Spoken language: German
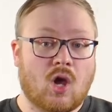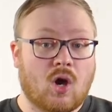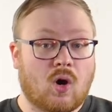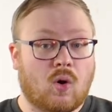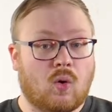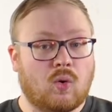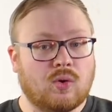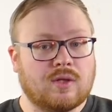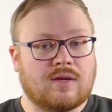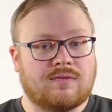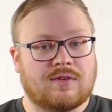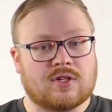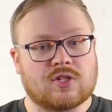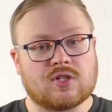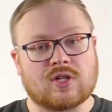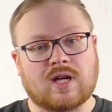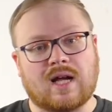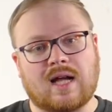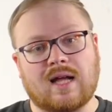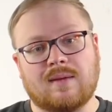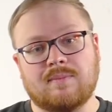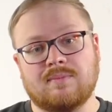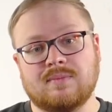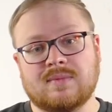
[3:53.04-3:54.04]
Oder wir
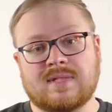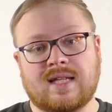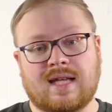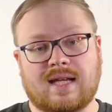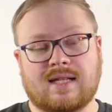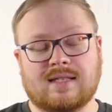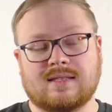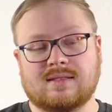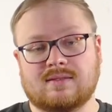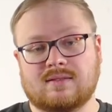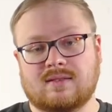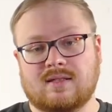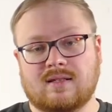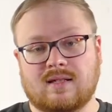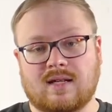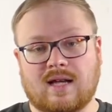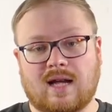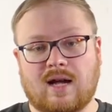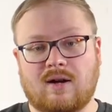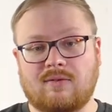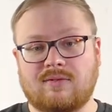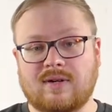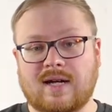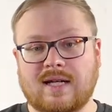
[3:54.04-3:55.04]
schreiben Text
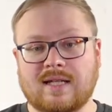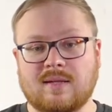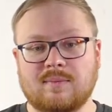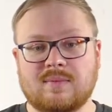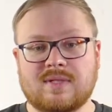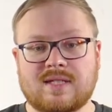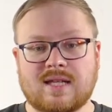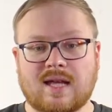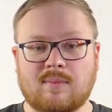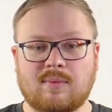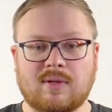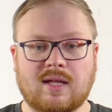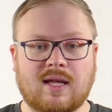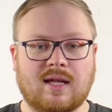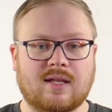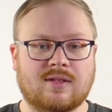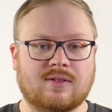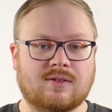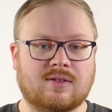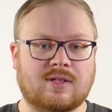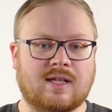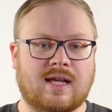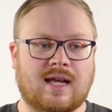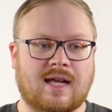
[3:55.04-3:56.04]
auf einem Tablet
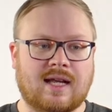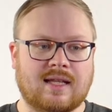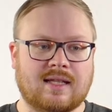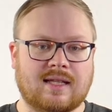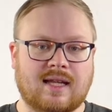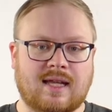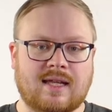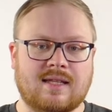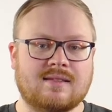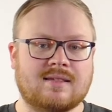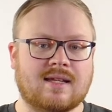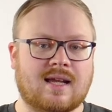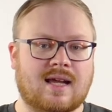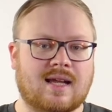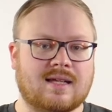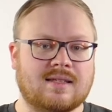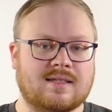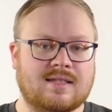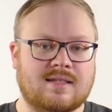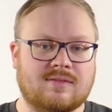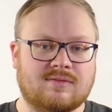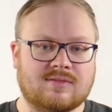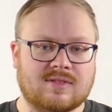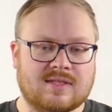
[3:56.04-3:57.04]
oder einer
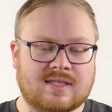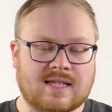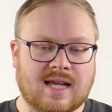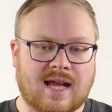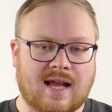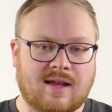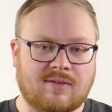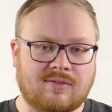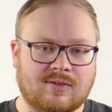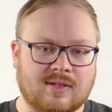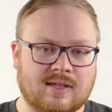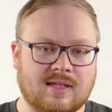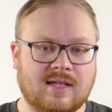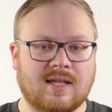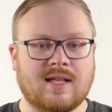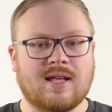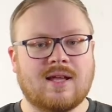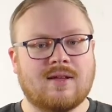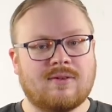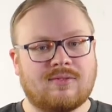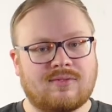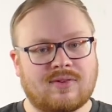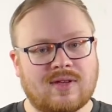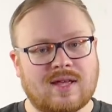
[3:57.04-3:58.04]
interaktiven Tafel,
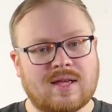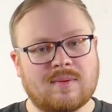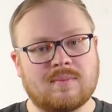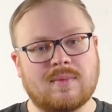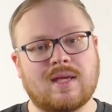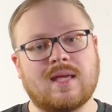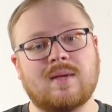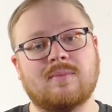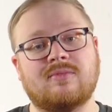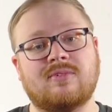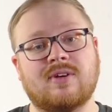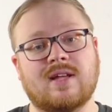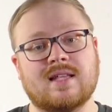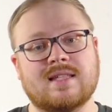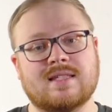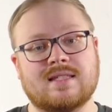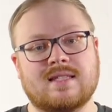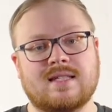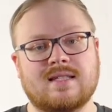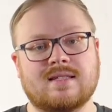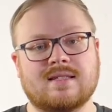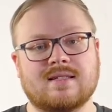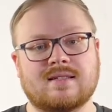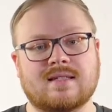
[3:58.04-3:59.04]
filmen ebenfalls
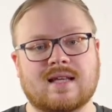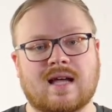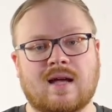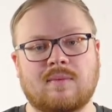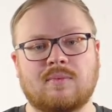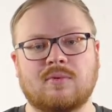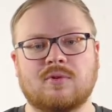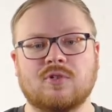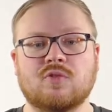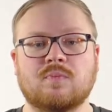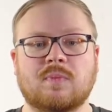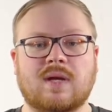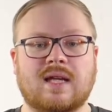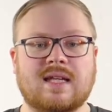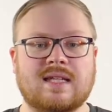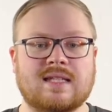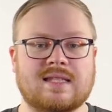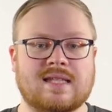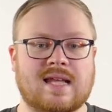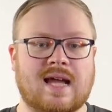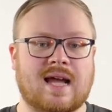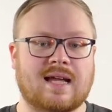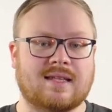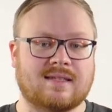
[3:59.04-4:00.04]
dieses ab und
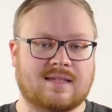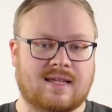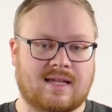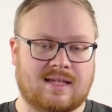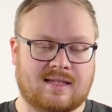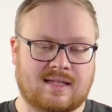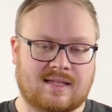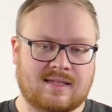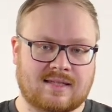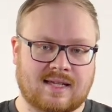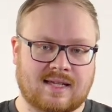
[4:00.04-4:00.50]
sprechen nachträglich